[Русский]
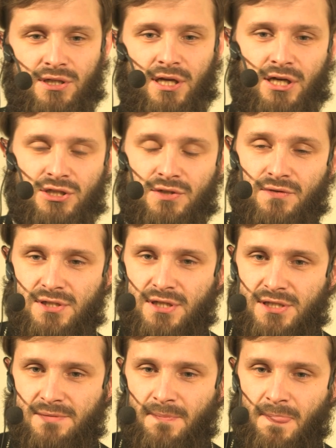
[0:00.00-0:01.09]
для каждого из
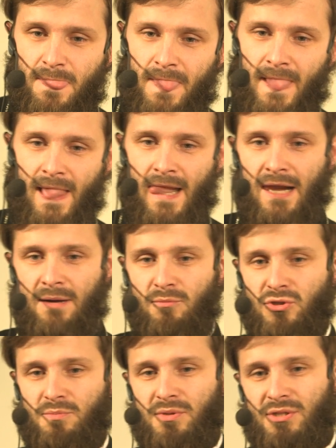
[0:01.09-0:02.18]
нас.
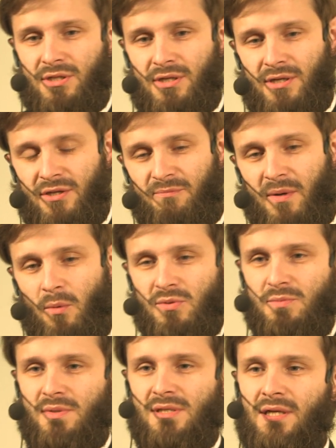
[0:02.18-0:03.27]
Может быть, э, не в прямом
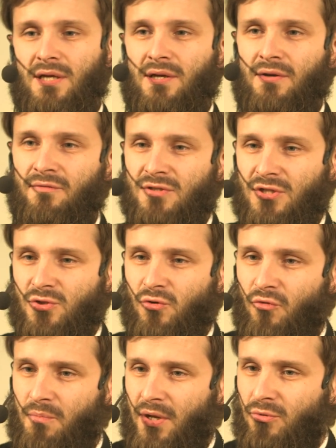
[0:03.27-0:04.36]
смысле
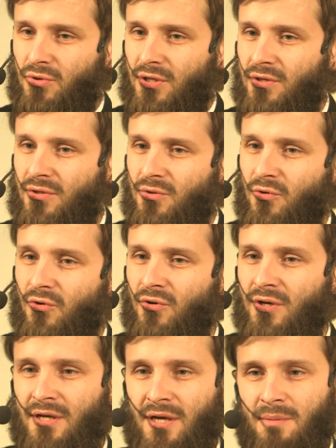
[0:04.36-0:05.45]
возрастного периода,
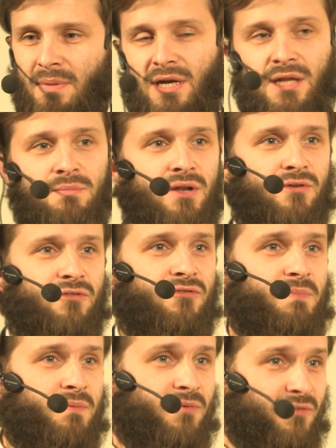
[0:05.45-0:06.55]
но, по крайней мере, в,
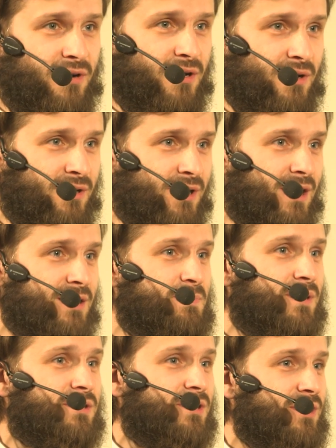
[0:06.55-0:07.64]
в
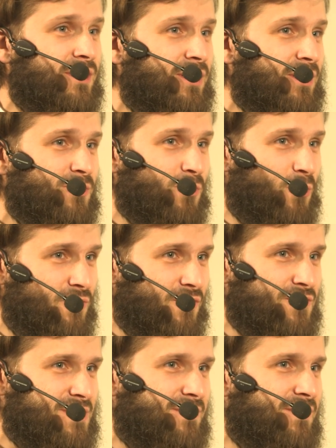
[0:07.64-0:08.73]
аспектах духовного
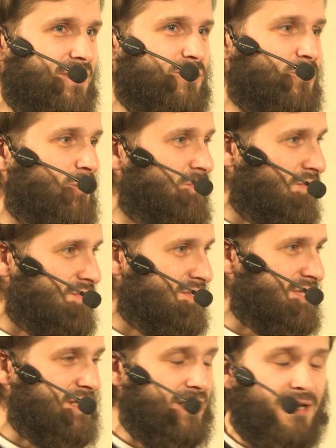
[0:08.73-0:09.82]
восстановления, духовного
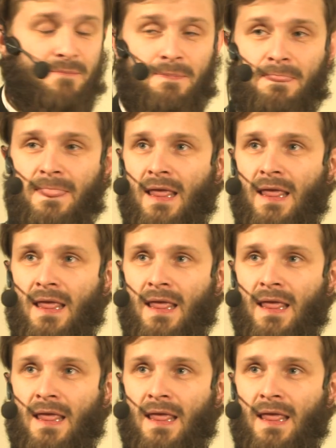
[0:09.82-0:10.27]
возрастания –